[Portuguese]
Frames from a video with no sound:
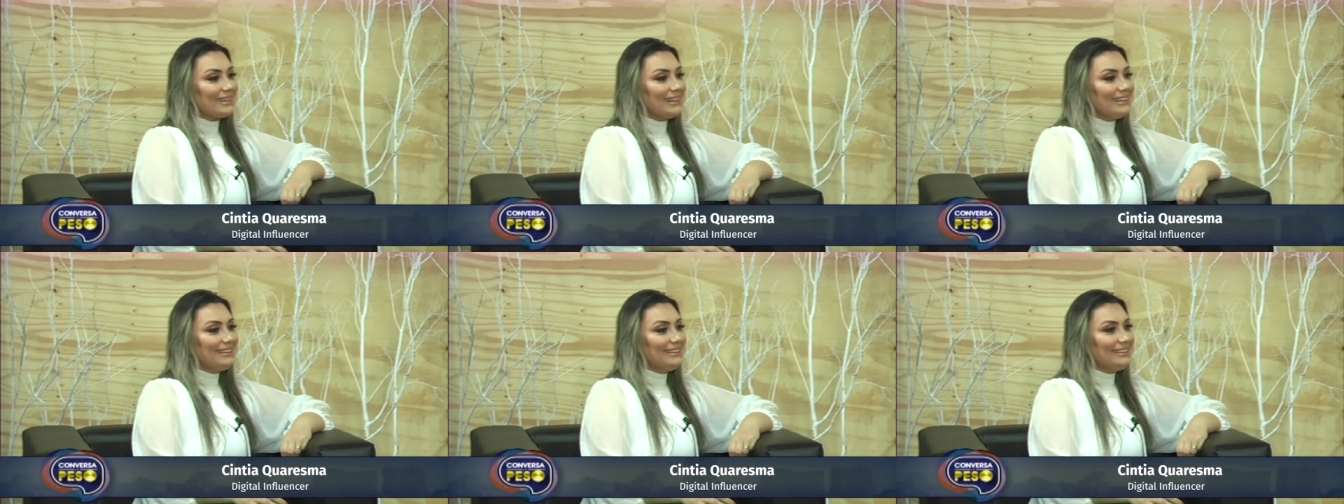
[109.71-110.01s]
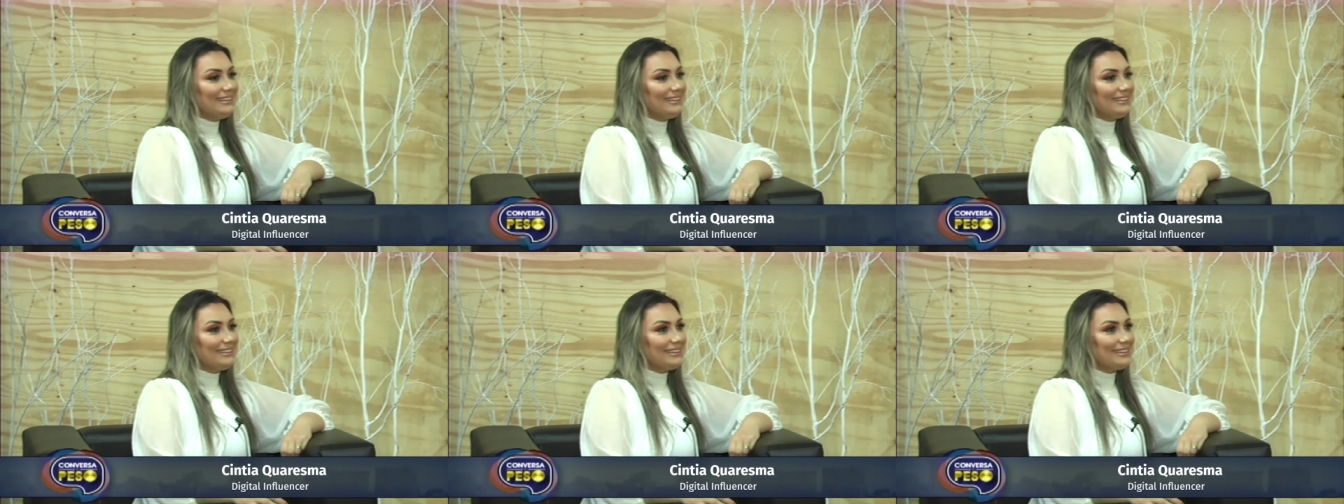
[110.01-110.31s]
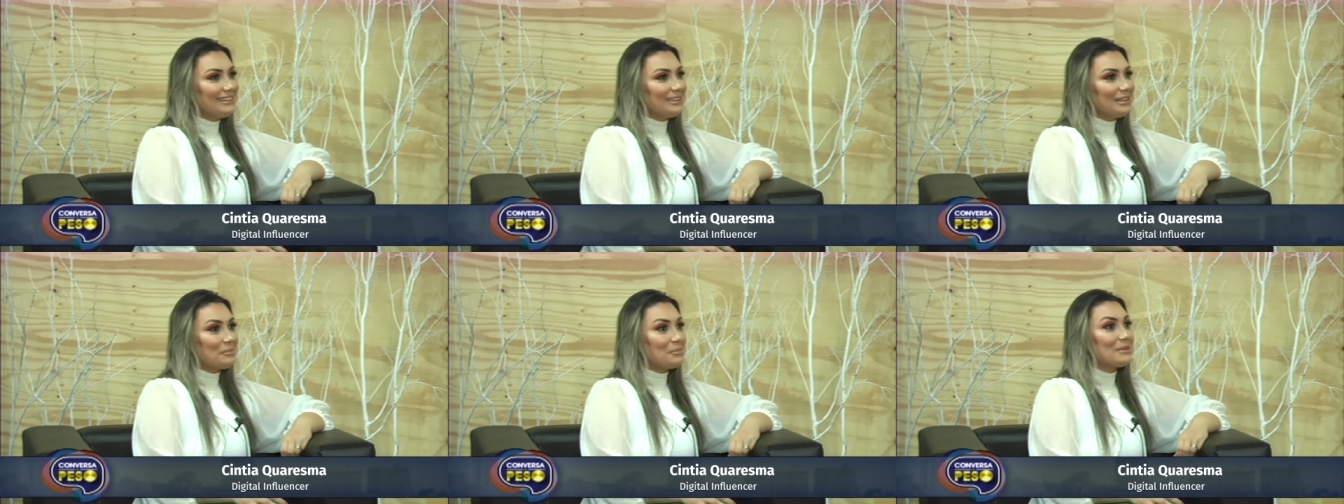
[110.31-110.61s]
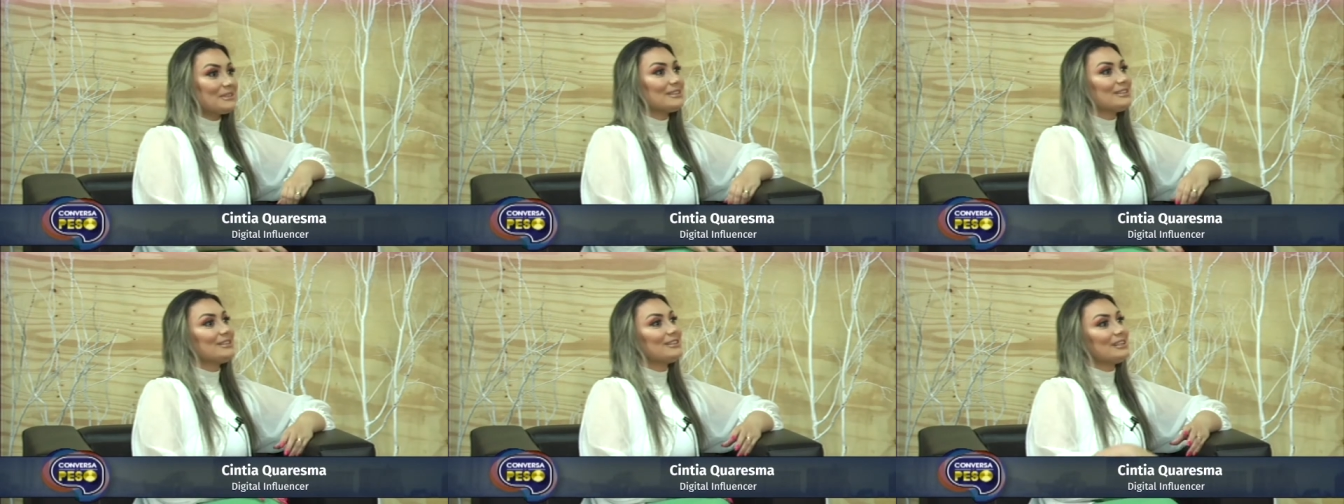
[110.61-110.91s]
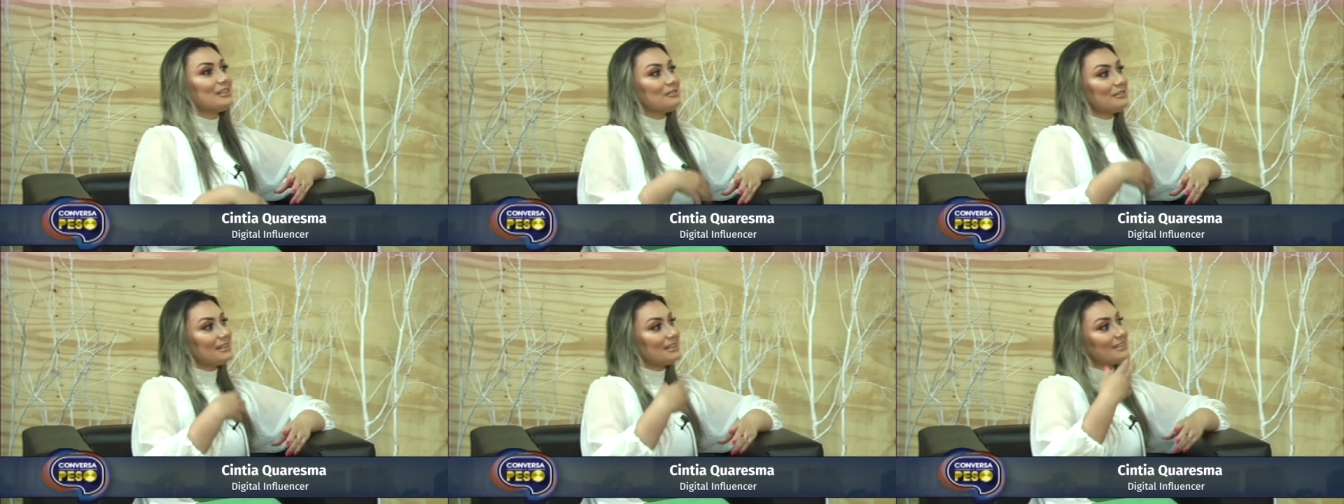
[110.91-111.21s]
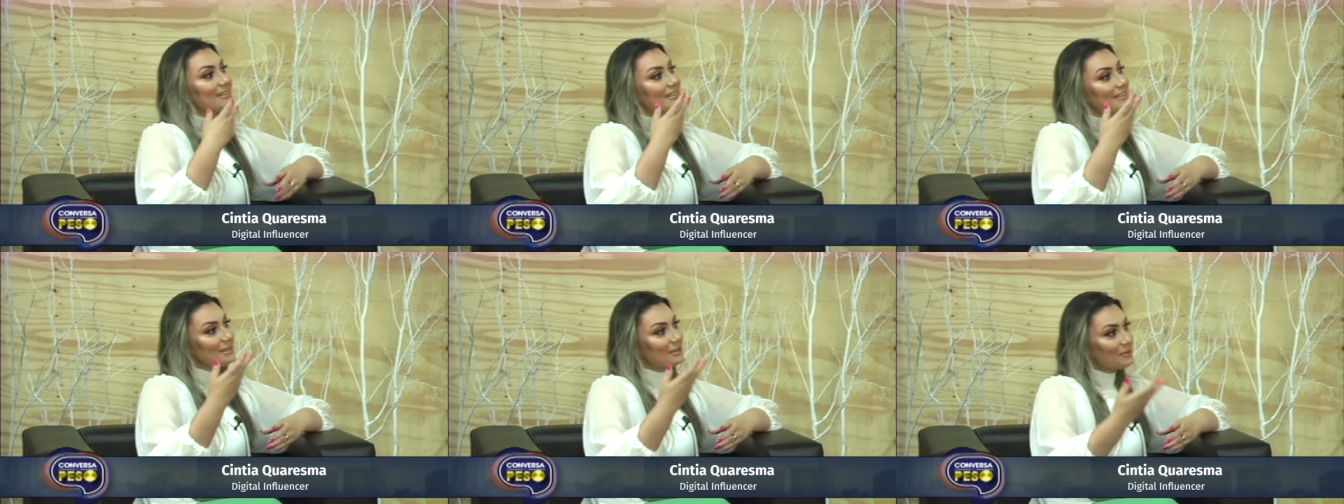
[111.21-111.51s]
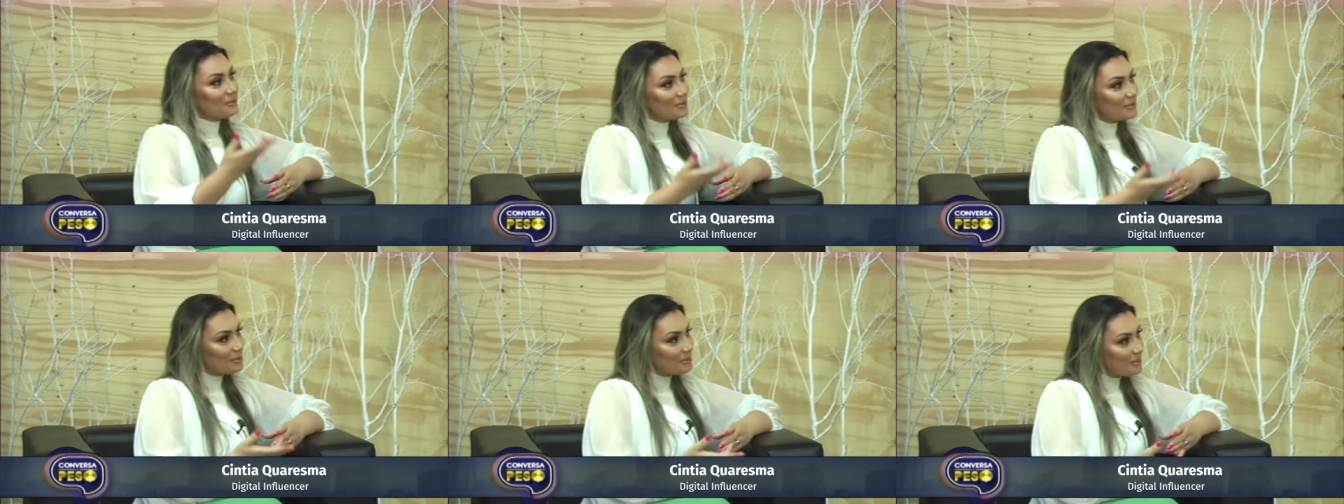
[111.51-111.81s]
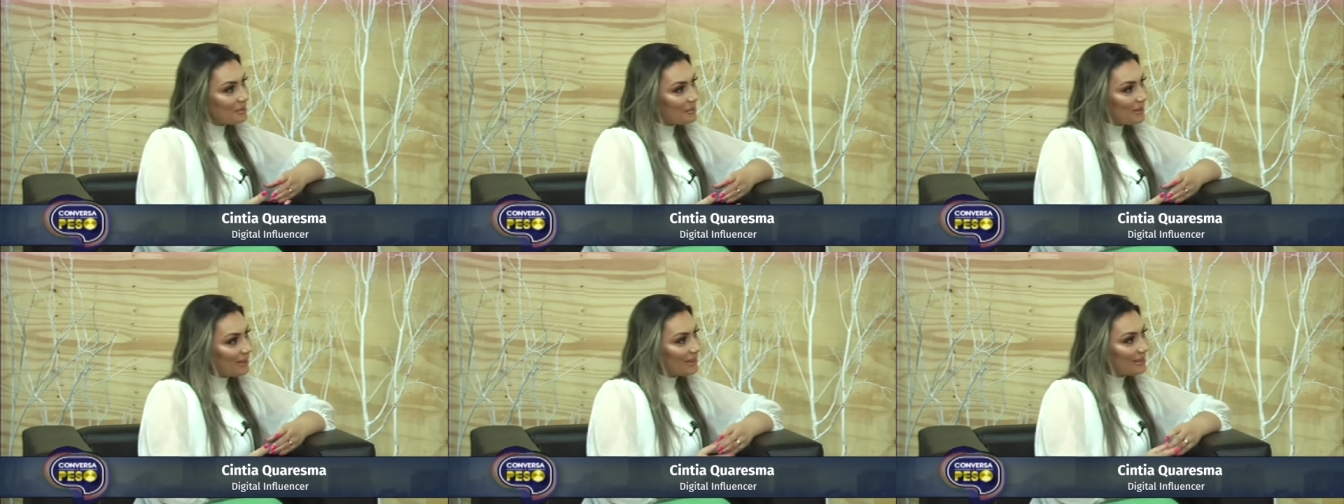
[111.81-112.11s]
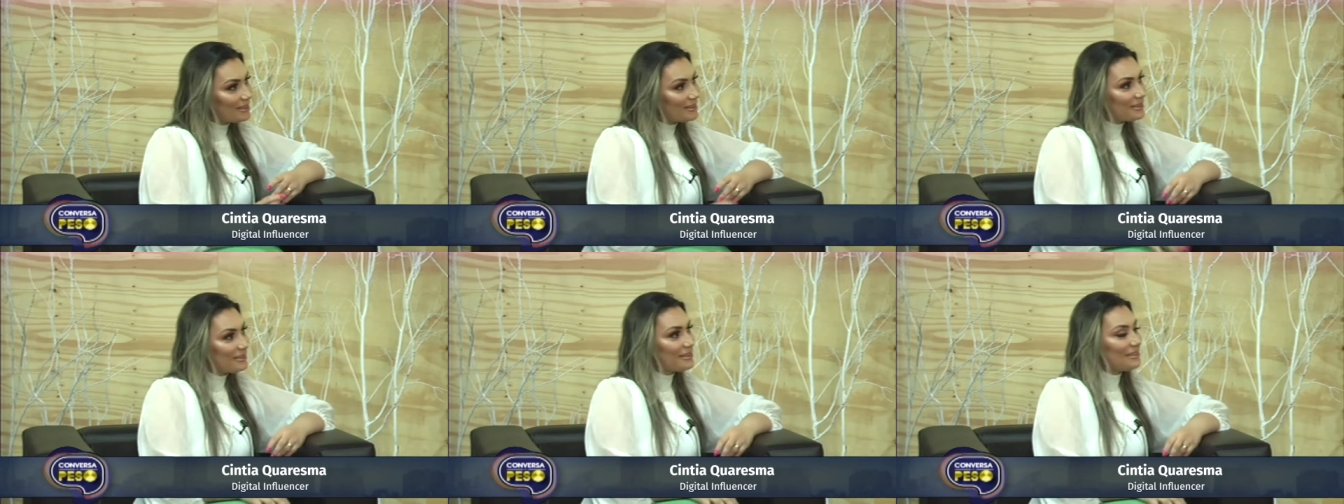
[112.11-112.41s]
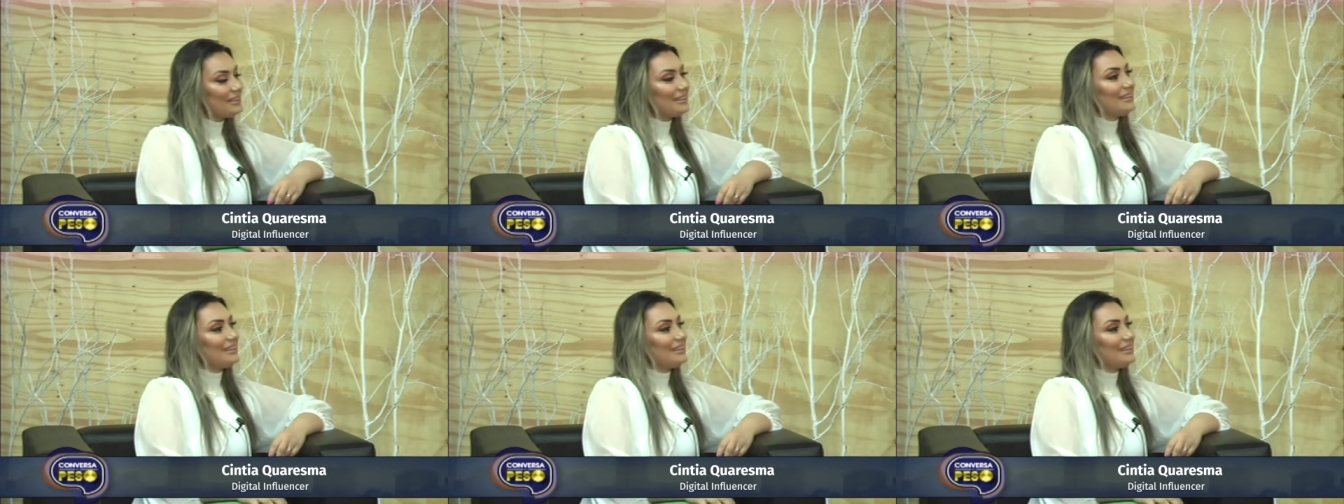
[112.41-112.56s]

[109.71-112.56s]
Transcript: E depois a gente teve nesse segundo momento